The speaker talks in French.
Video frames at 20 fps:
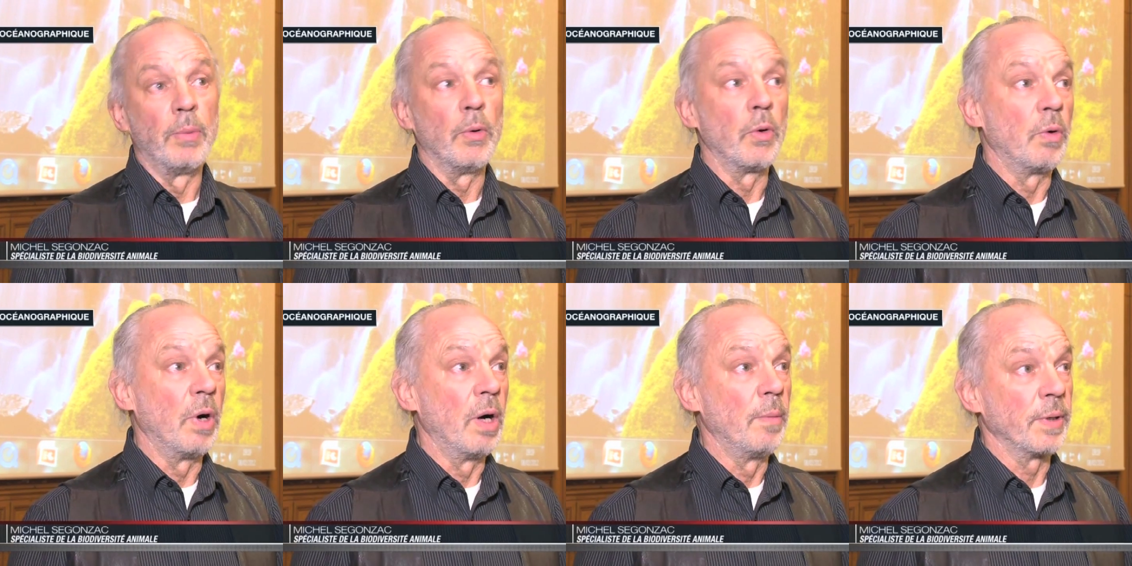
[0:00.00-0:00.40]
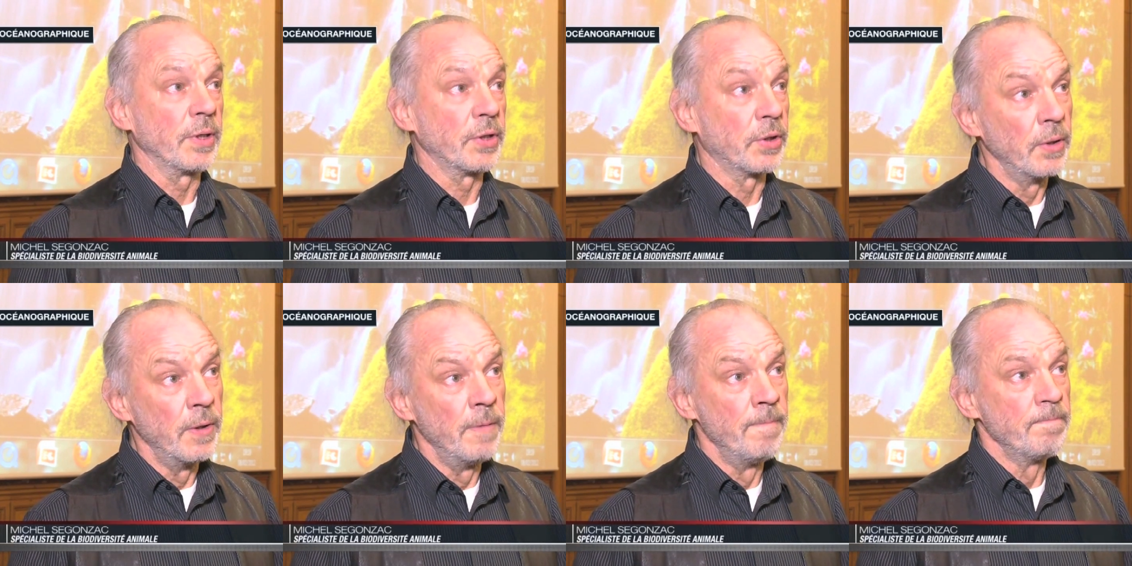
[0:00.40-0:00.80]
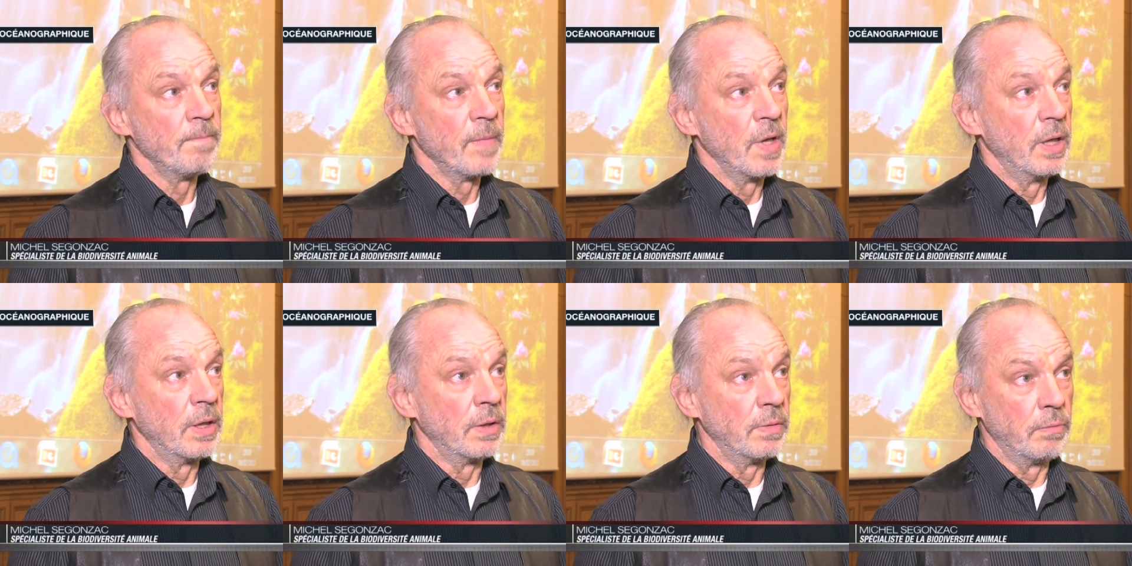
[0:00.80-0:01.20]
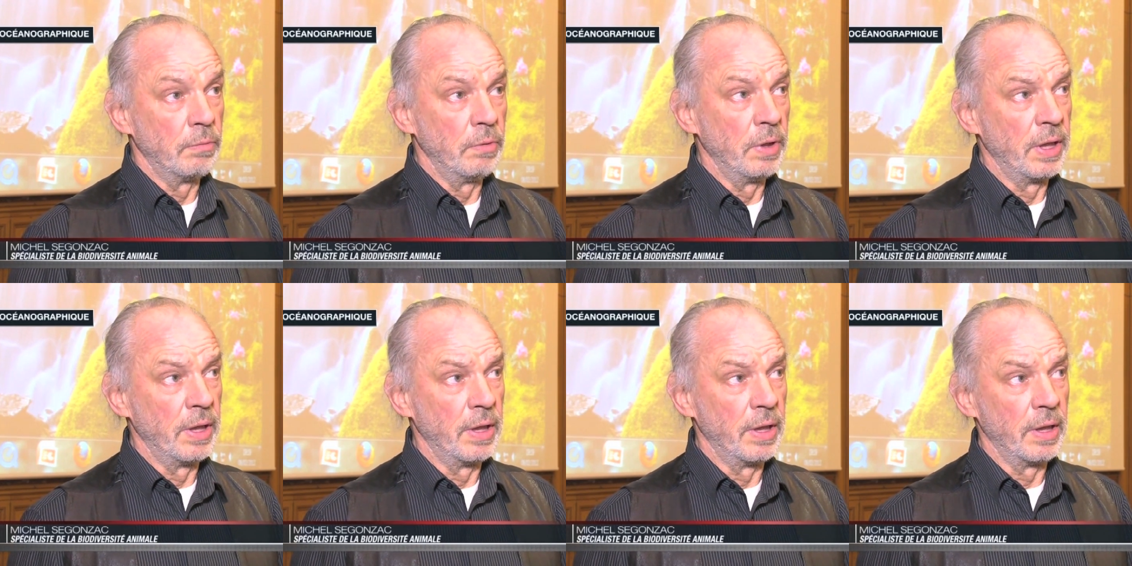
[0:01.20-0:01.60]
Pourquoi Parce que je
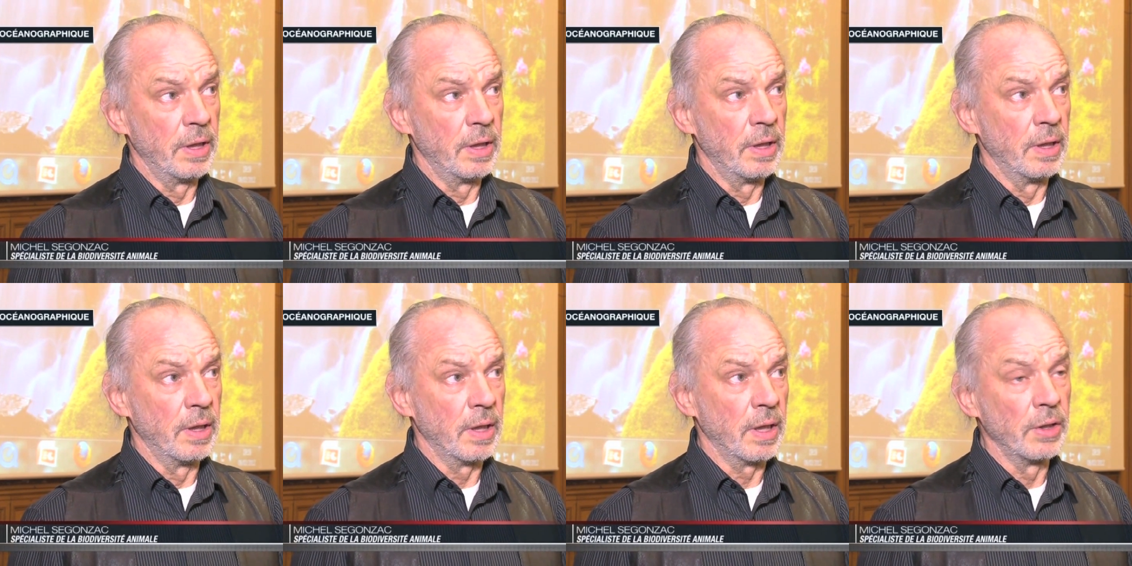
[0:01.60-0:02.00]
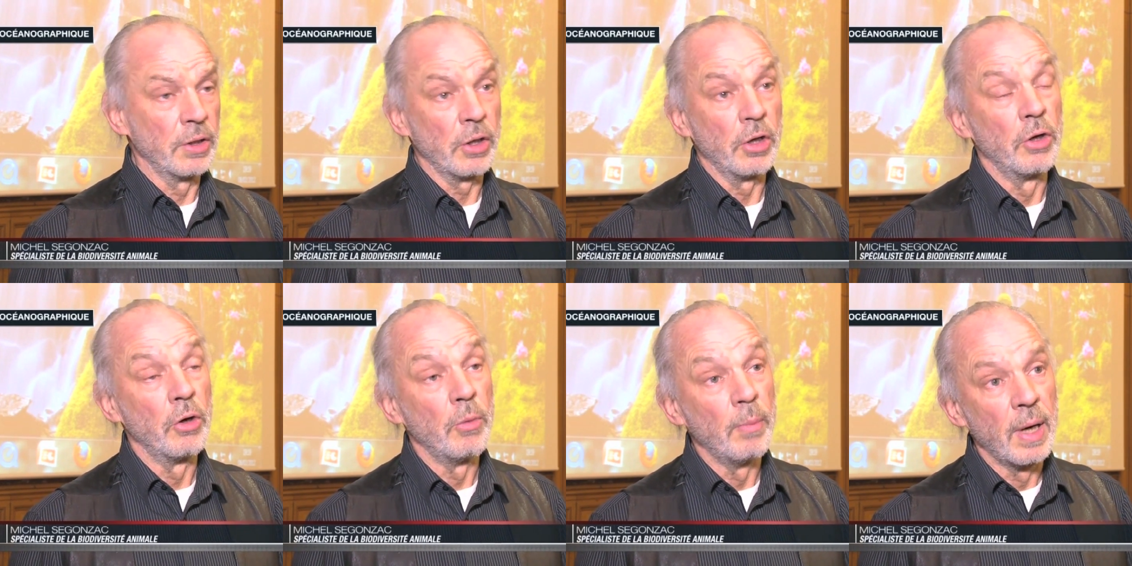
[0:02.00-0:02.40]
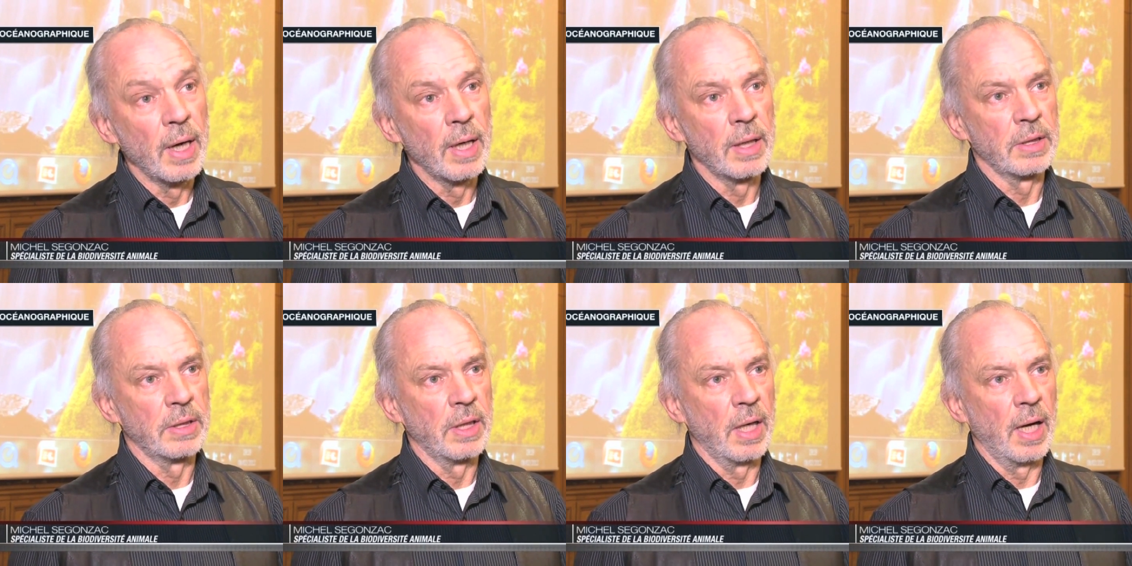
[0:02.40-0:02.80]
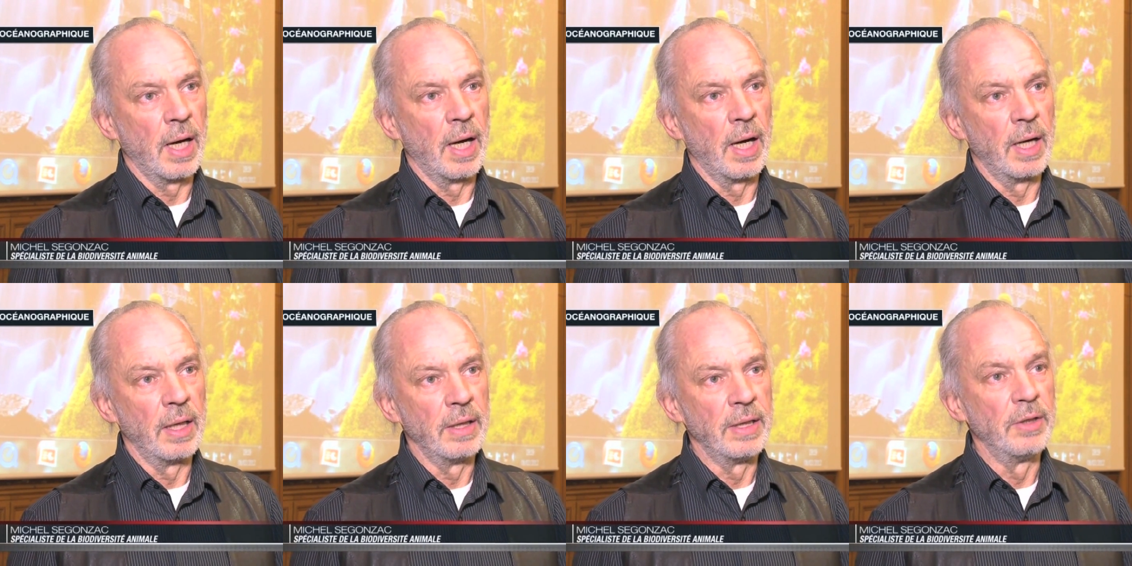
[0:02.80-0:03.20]
voulais rendre un hommage
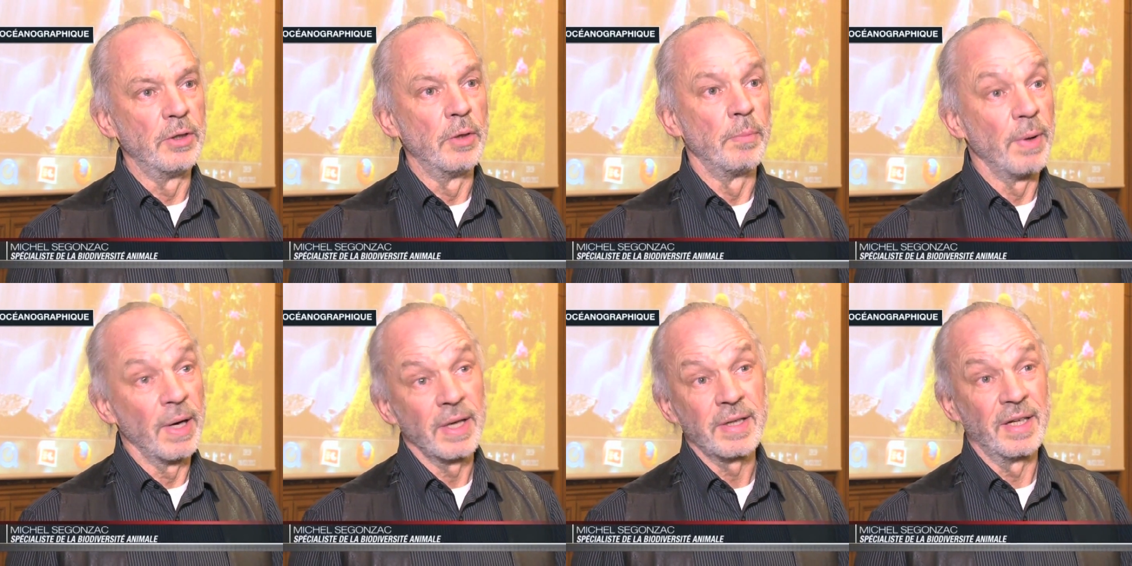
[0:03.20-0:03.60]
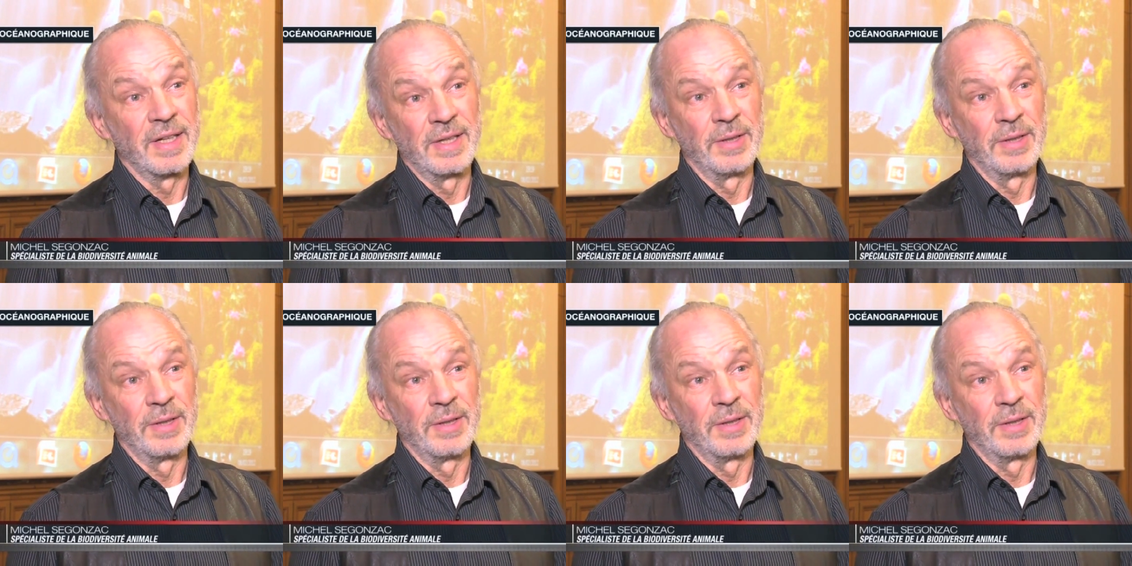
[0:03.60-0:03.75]
à l'île de Pâques,